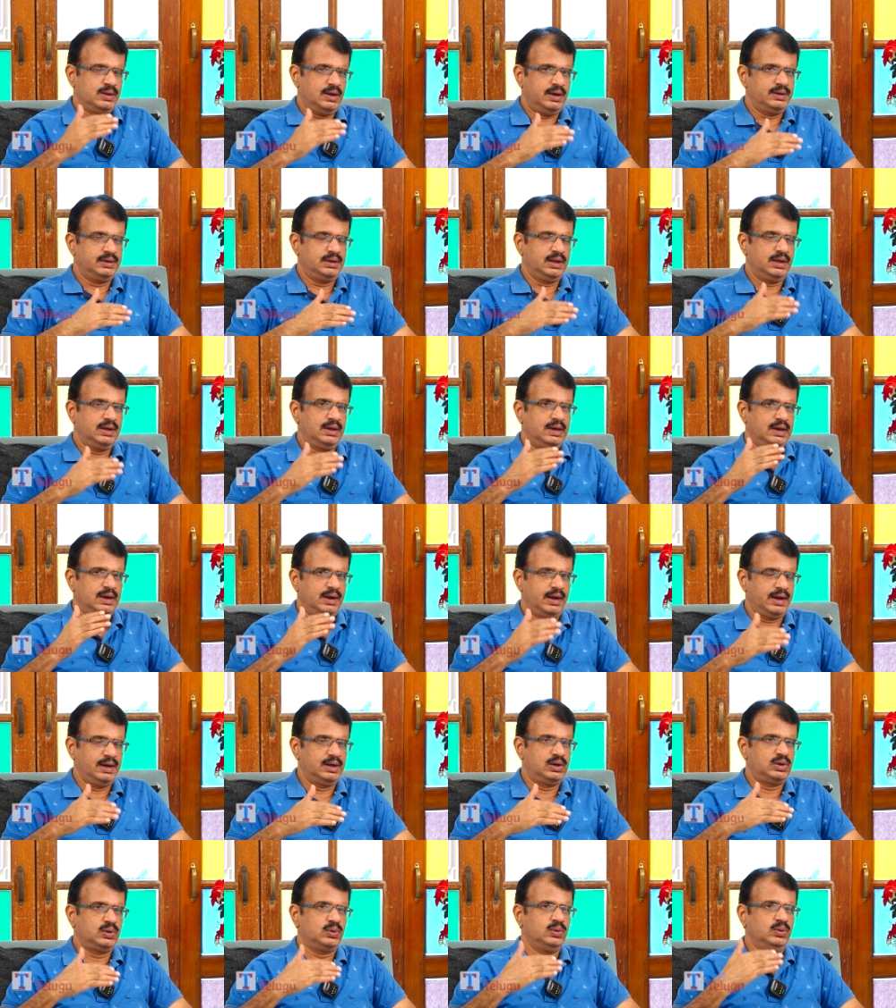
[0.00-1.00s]
అయితే ఈ
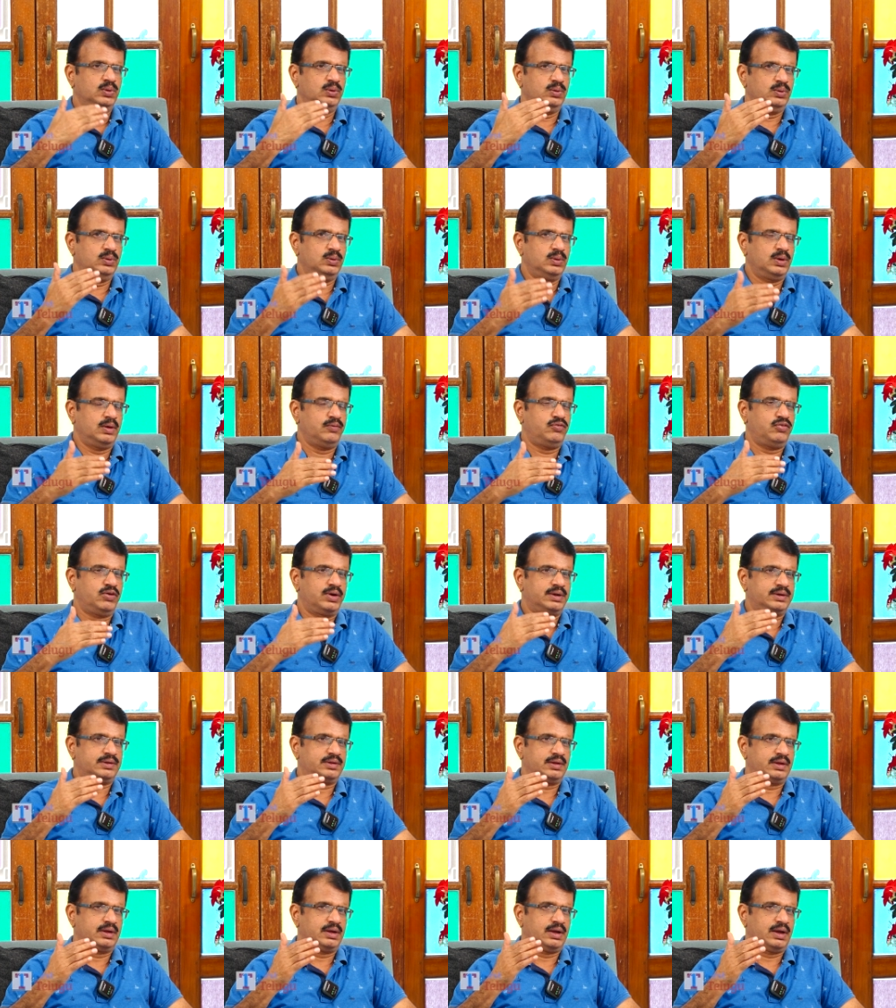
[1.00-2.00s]
నెగిటివ్
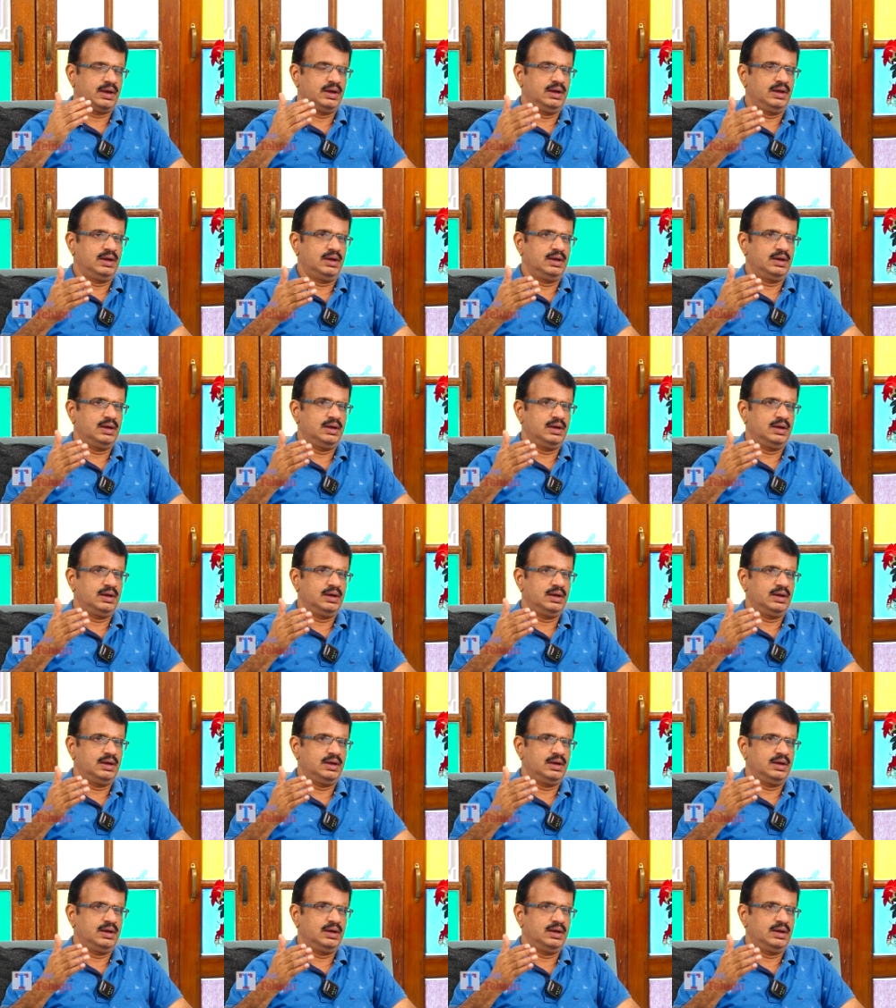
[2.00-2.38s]
ఎఫెక్ట్స్కి